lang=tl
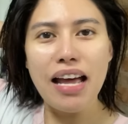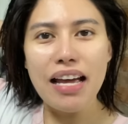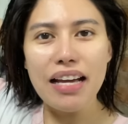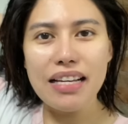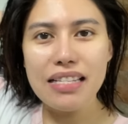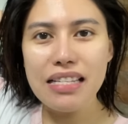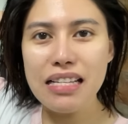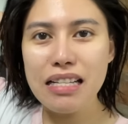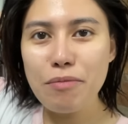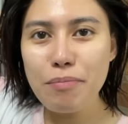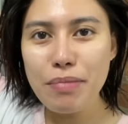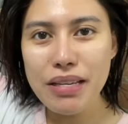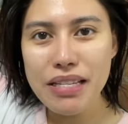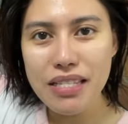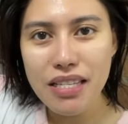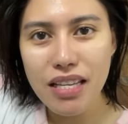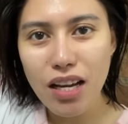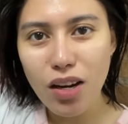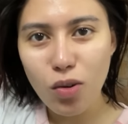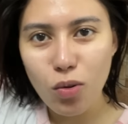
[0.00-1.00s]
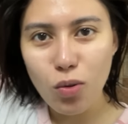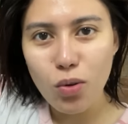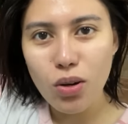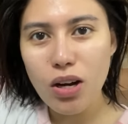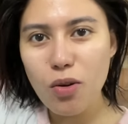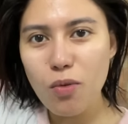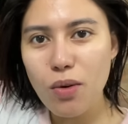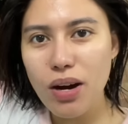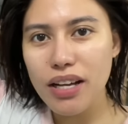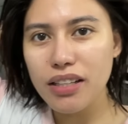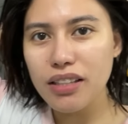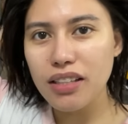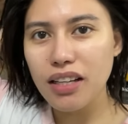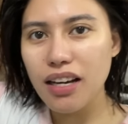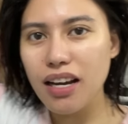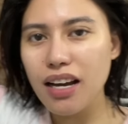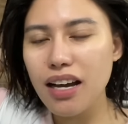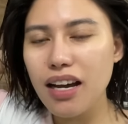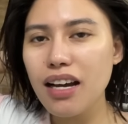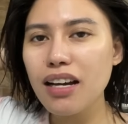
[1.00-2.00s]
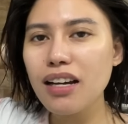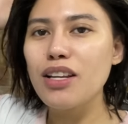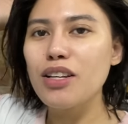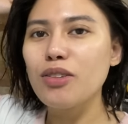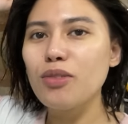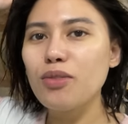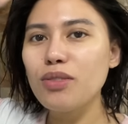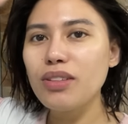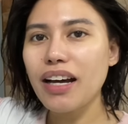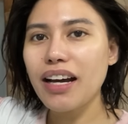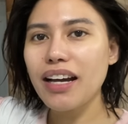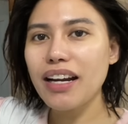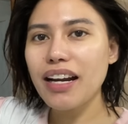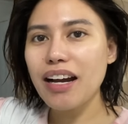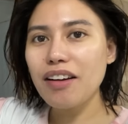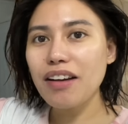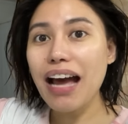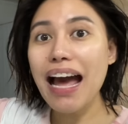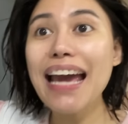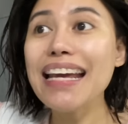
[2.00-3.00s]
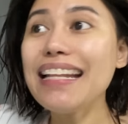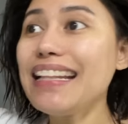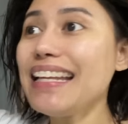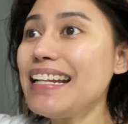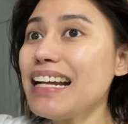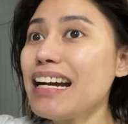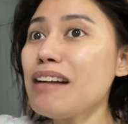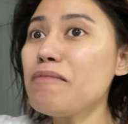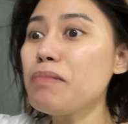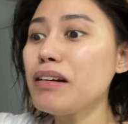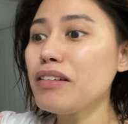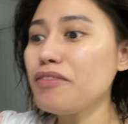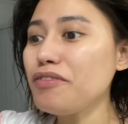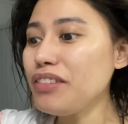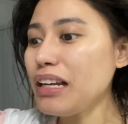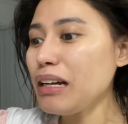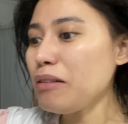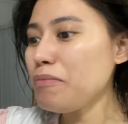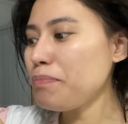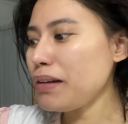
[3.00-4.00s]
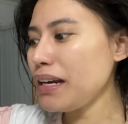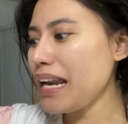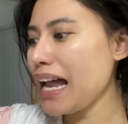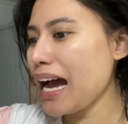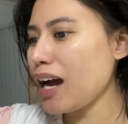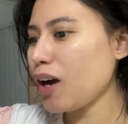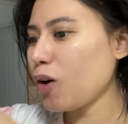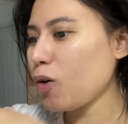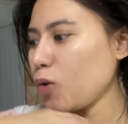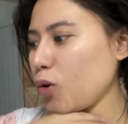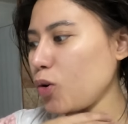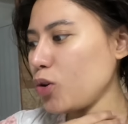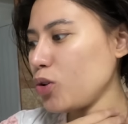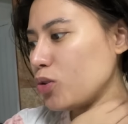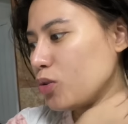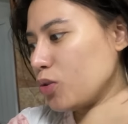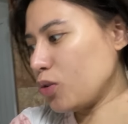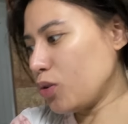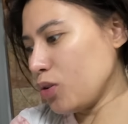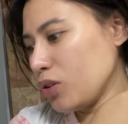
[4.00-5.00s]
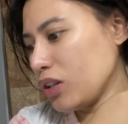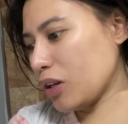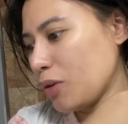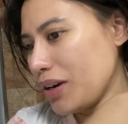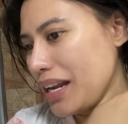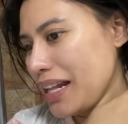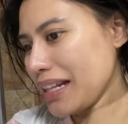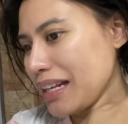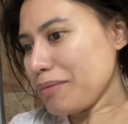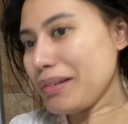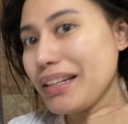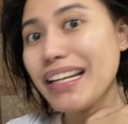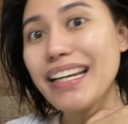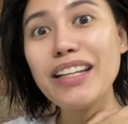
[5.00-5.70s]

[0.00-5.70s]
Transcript: Kasi na-busy ako. Gawa na nung nakaraang... Ay, hindi nakapag-vlog pala ako nung nawalan kami ng